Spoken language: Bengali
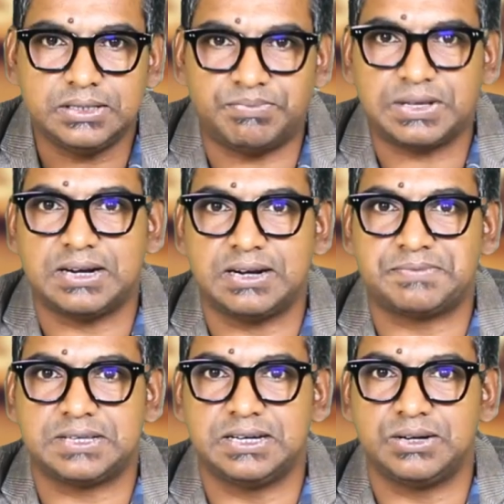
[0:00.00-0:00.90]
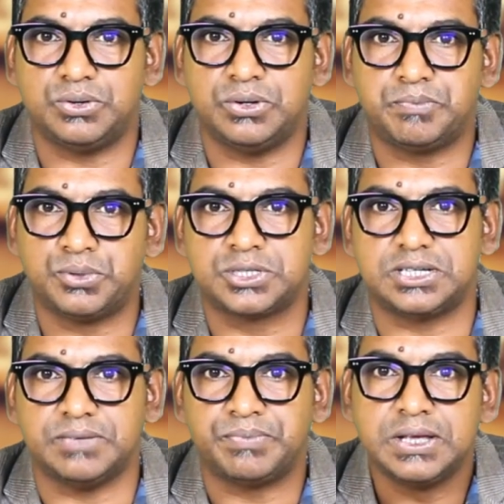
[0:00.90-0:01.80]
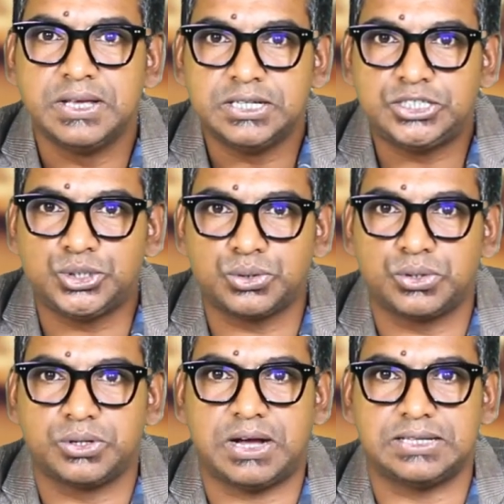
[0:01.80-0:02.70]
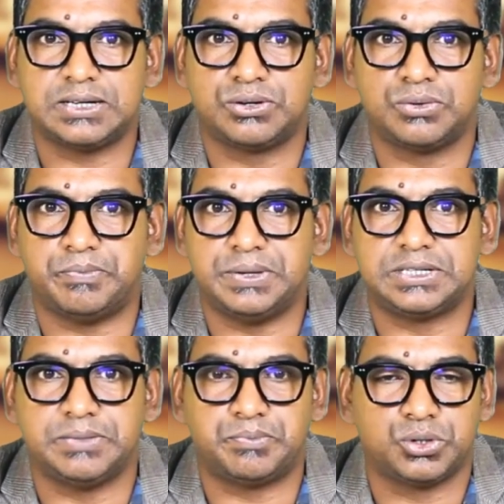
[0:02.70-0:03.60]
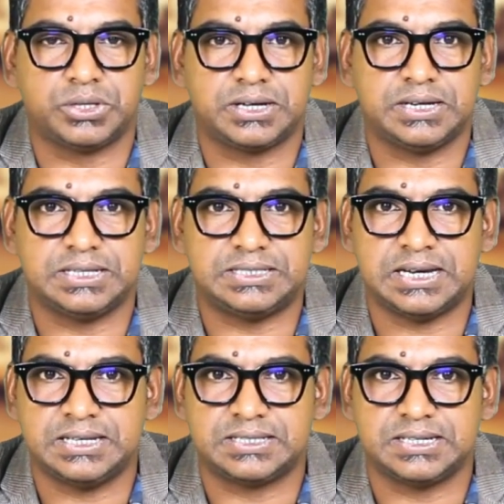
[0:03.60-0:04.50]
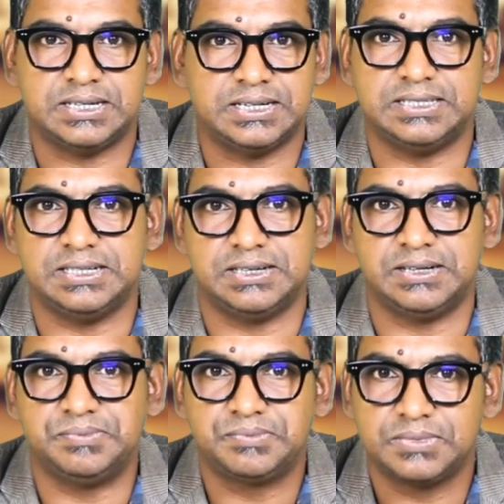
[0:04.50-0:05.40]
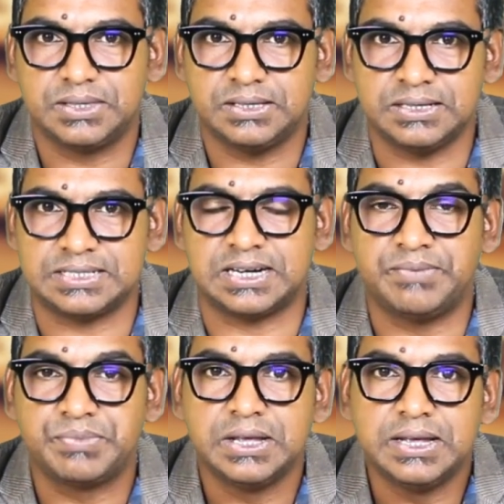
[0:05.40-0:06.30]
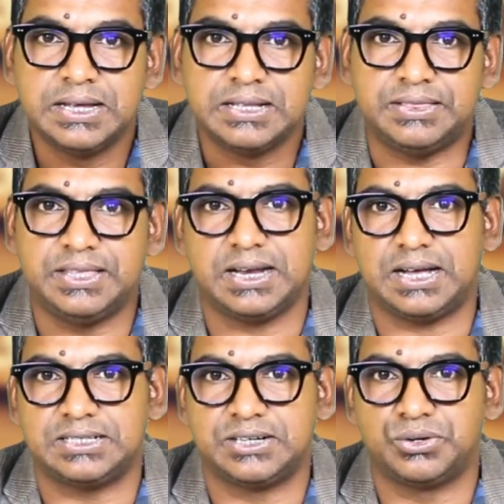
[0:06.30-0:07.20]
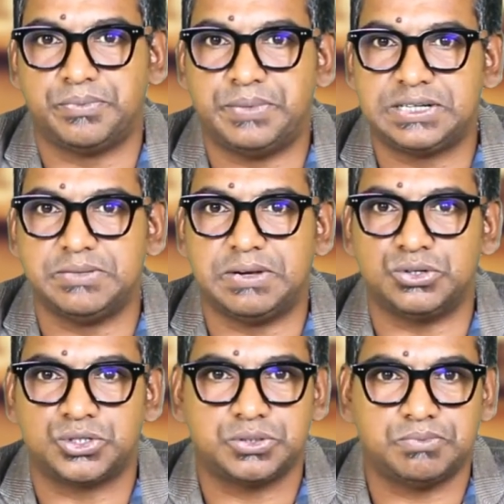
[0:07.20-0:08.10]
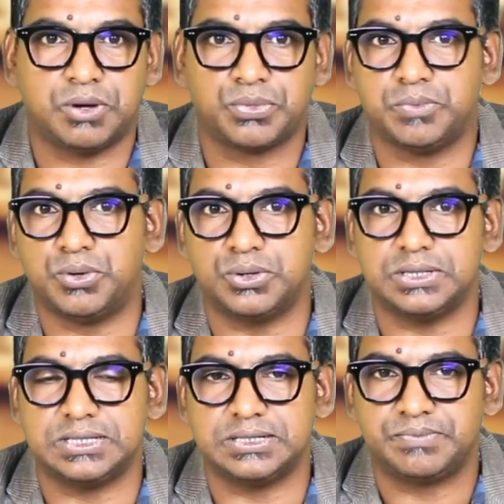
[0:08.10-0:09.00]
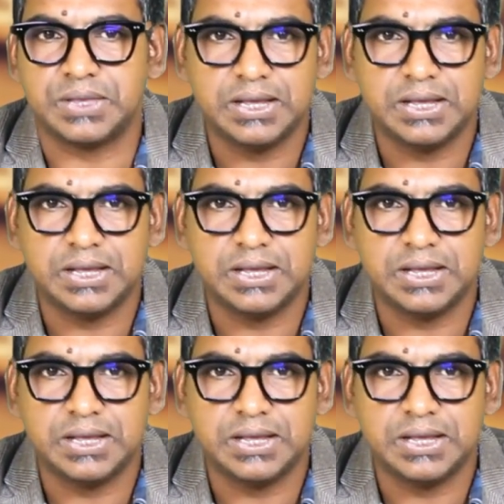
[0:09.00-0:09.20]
ইফতেকার রাফসানের ওই পোস্টে সতেরো হাজারেরও বেশি প্রতিক্রিয়া জানিয়েছেন নেটিজেনরা এছাড়া দেড় হাজারেরও বেশি মানুষ মন্তব্য করেছেন